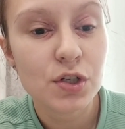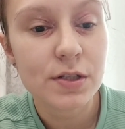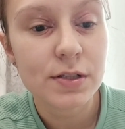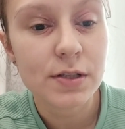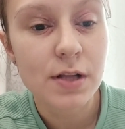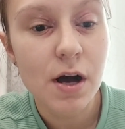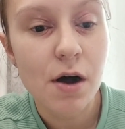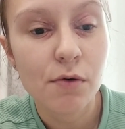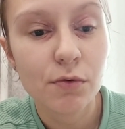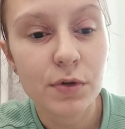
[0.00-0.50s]

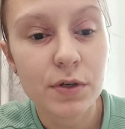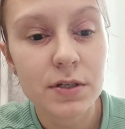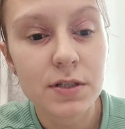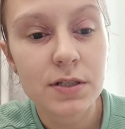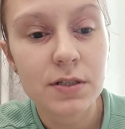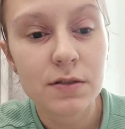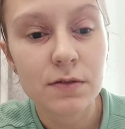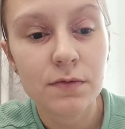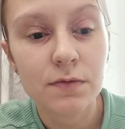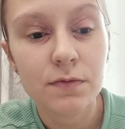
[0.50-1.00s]
числа у
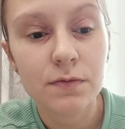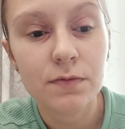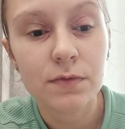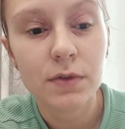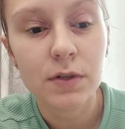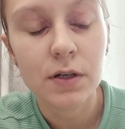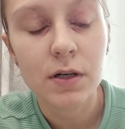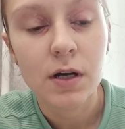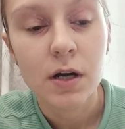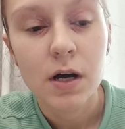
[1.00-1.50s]
нас
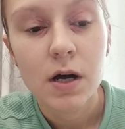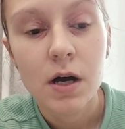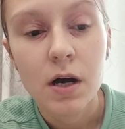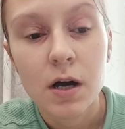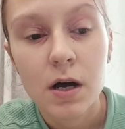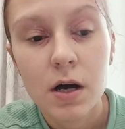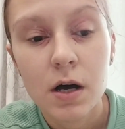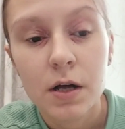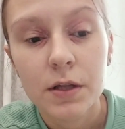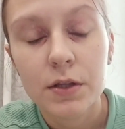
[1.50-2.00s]
в
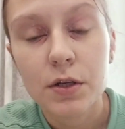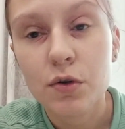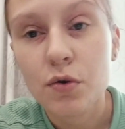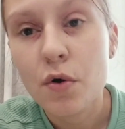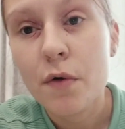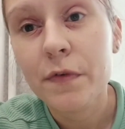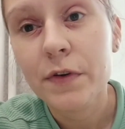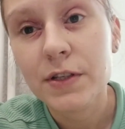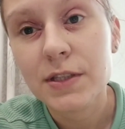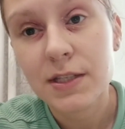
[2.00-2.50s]

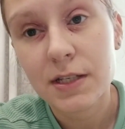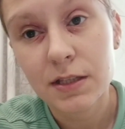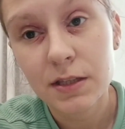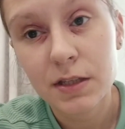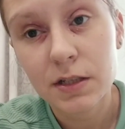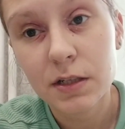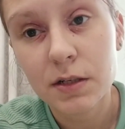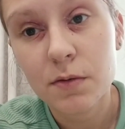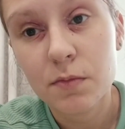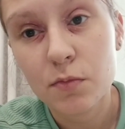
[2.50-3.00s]
торговые
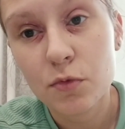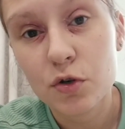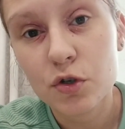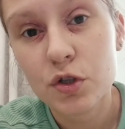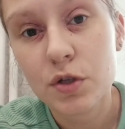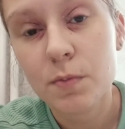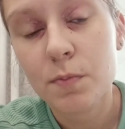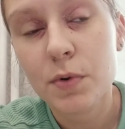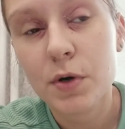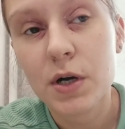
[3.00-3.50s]
центры
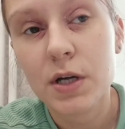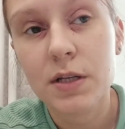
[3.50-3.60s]
можно